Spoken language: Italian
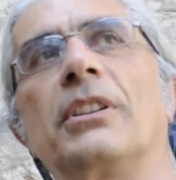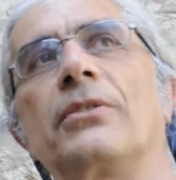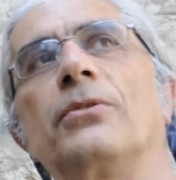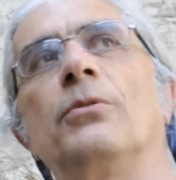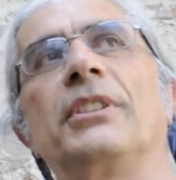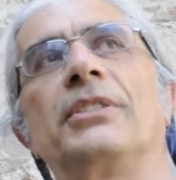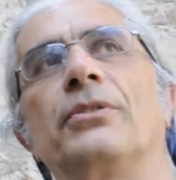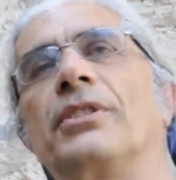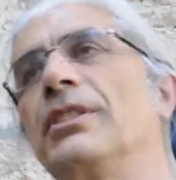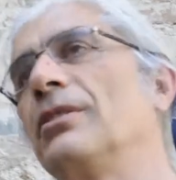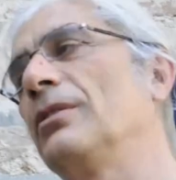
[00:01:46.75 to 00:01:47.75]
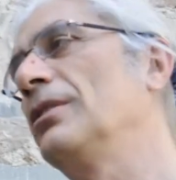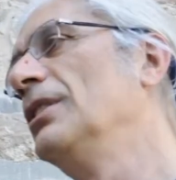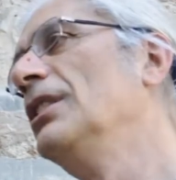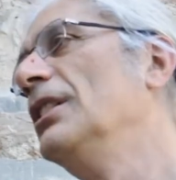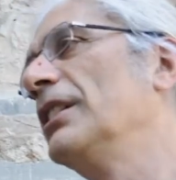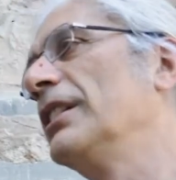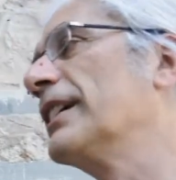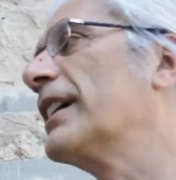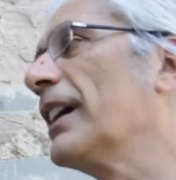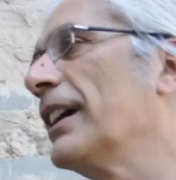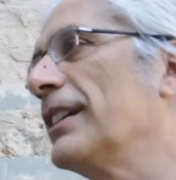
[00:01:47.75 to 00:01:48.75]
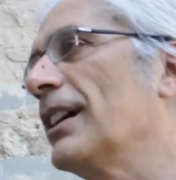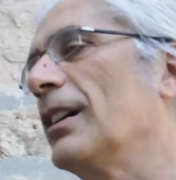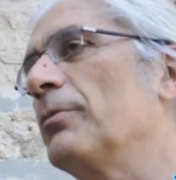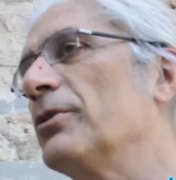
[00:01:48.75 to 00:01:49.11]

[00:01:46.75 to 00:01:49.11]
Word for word: a Roma, a Torino, in Kenya.